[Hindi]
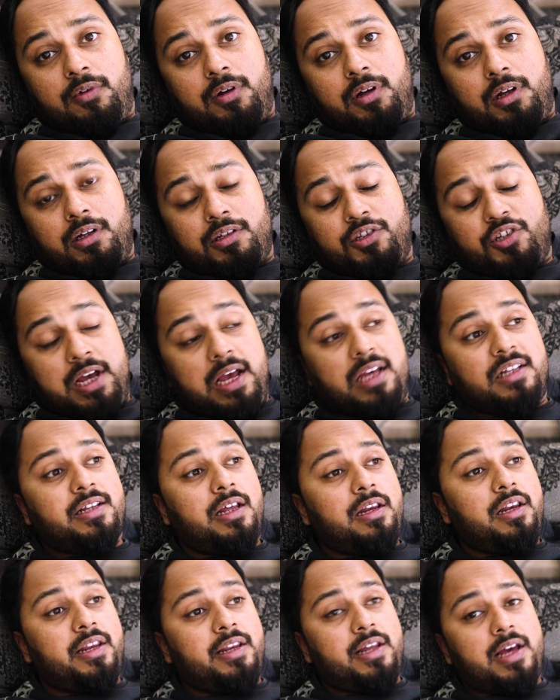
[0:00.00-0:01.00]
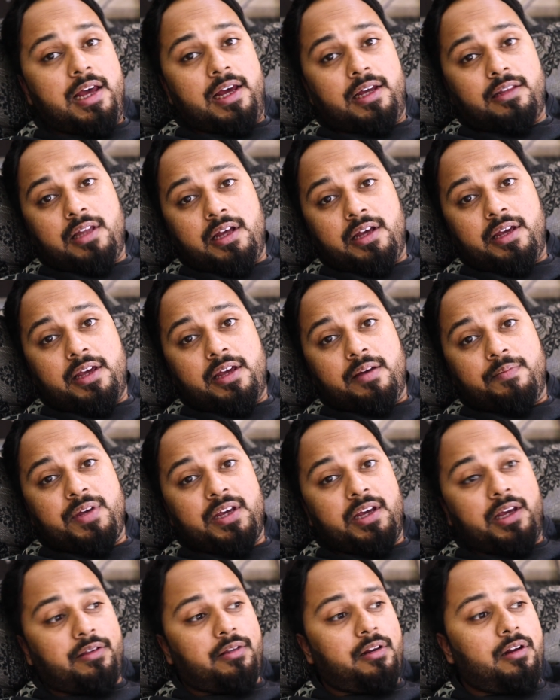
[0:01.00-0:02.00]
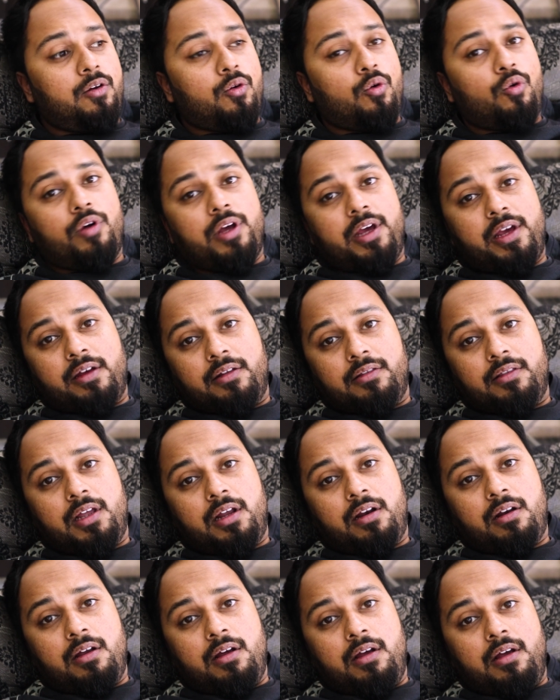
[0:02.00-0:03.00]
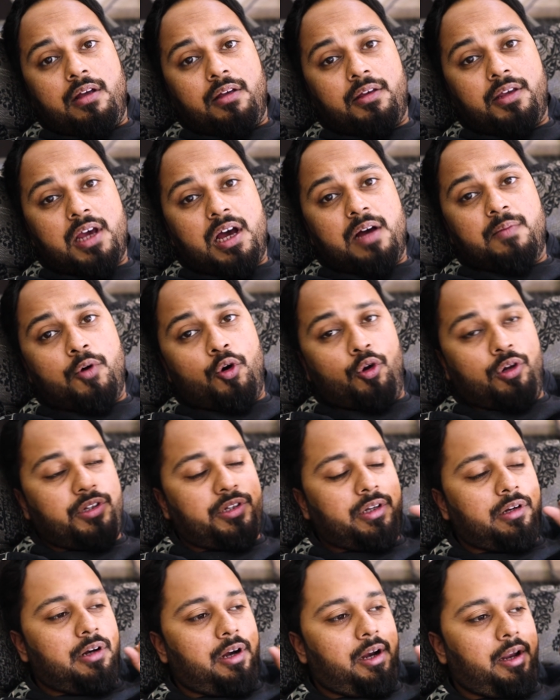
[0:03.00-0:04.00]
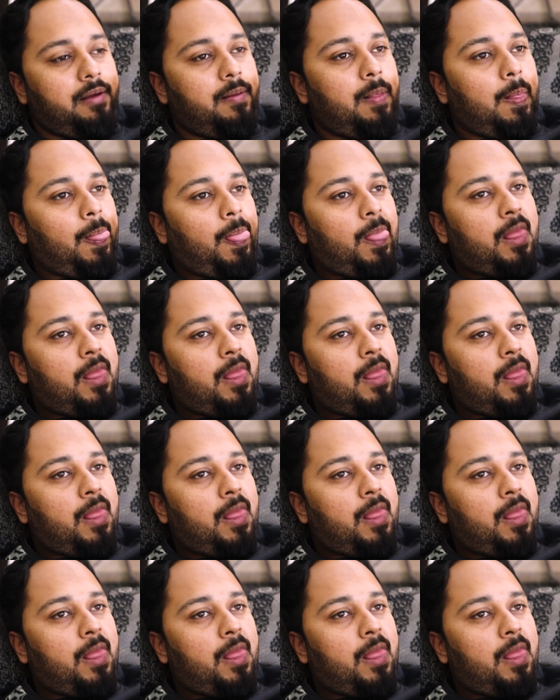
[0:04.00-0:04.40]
जायज़ा लेने आया था कि अभी कितने लोग हैं अंदर क्या माहौल चल रहा है